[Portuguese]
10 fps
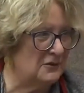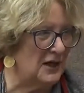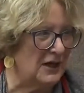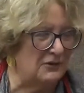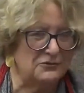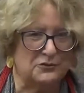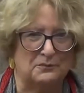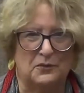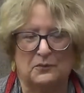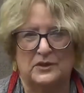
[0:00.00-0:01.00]
é, uns
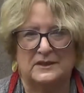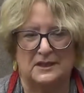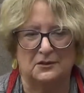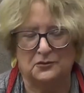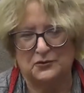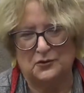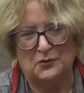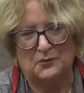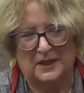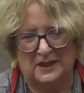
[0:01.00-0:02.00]
bombonzinhos
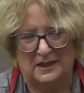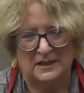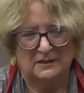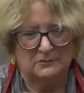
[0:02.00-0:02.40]
ou uma,